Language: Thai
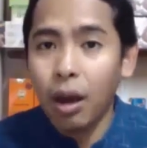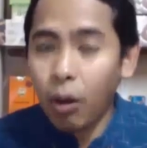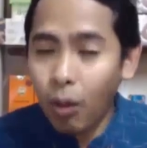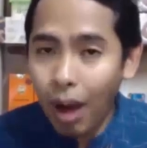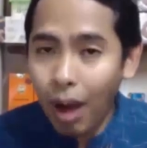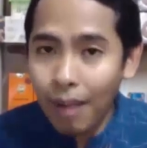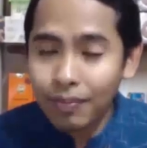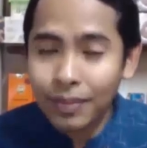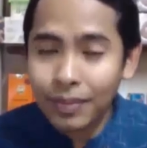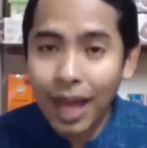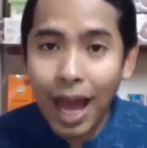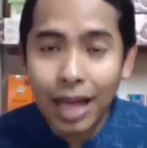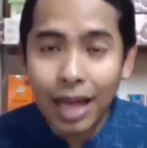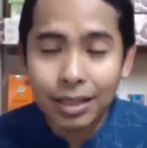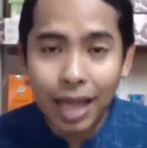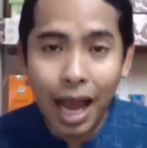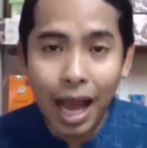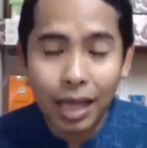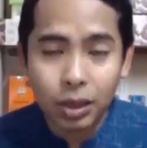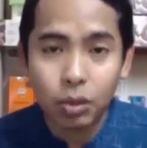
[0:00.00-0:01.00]
ความต่าง
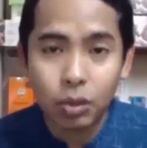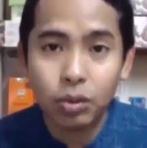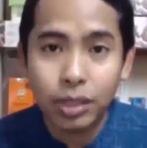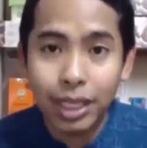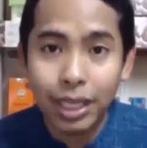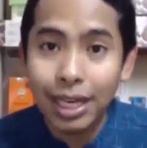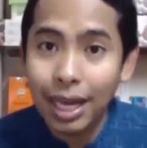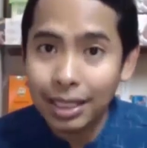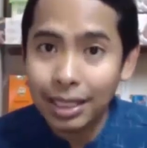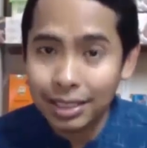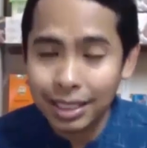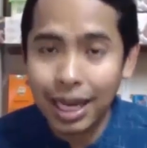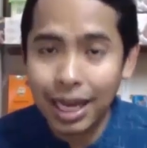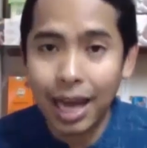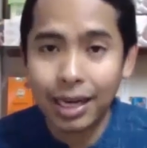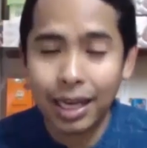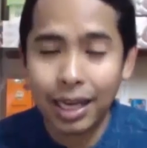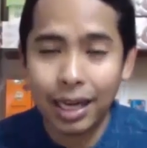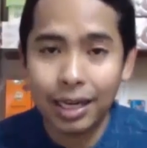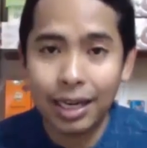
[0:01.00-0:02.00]
ต่างตรงที่ลักษณะ
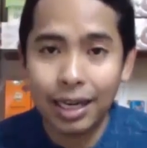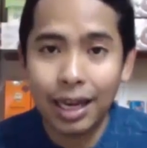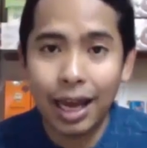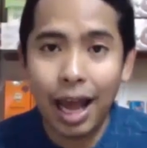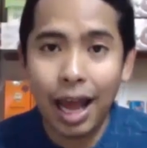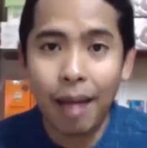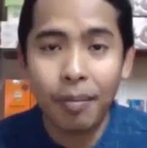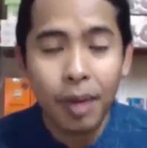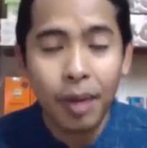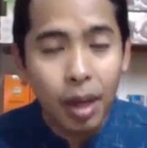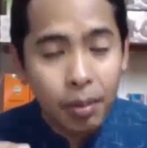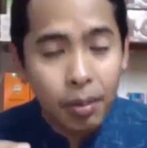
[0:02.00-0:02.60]
เด่นนี่แหละครับ